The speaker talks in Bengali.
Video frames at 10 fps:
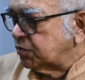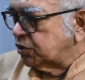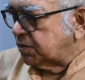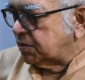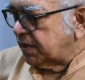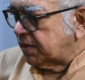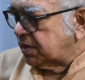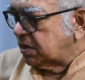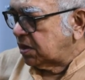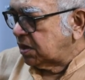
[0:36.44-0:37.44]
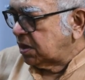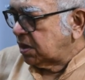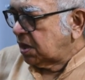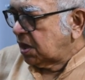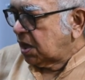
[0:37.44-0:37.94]
তিন পাশের পালার
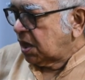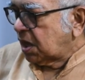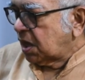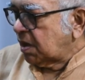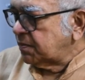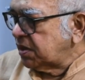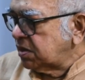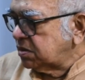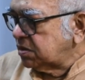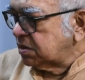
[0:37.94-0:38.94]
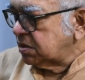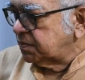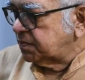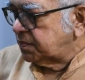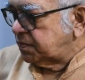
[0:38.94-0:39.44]
আমার
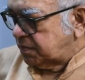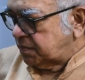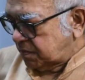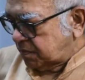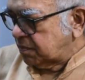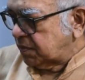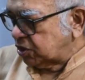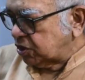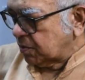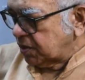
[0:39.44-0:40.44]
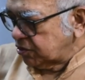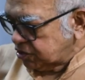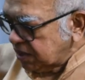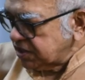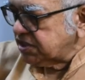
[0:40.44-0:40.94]
মানে
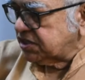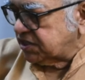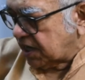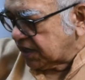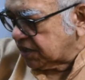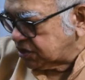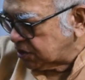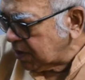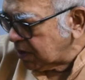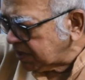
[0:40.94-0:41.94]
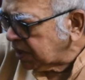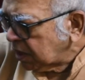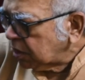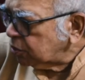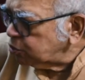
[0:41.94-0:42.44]
সমালোচনার যেটা জায়গা ছিল আমি
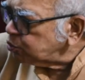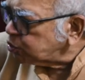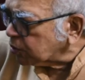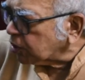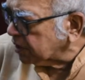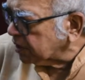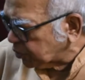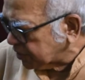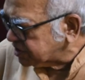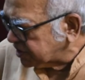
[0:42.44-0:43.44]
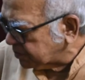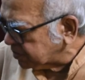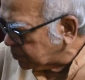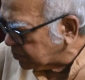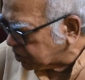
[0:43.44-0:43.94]
দুটো কথা
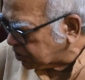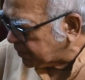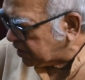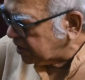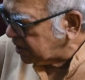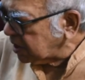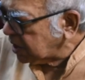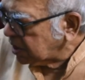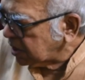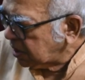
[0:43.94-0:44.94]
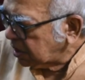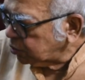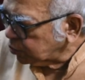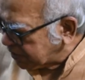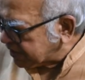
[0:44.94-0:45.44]
বলেছিলাম তিন পয়সার পালা নিয়ে
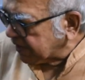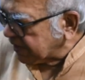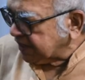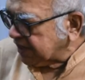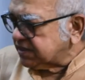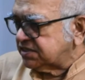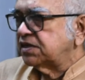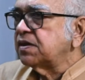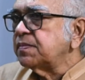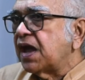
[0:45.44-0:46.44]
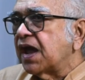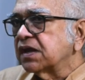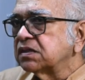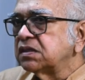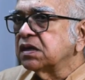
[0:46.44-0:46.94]
দুদিক থেকে দেখছিলাম
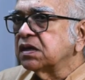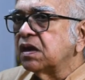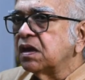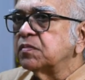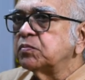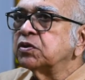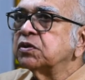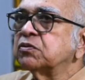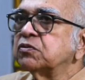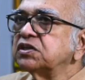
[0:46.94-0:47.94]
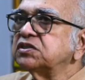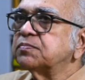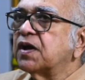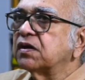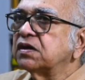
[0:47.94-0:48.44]
একদিকে আমি মনে করি
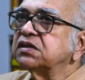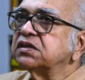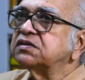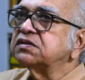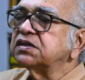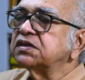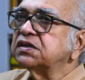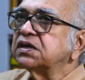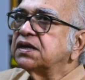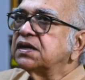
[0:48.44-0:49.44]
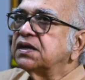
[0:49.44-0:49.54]
যে বাংলা থিয়েটারের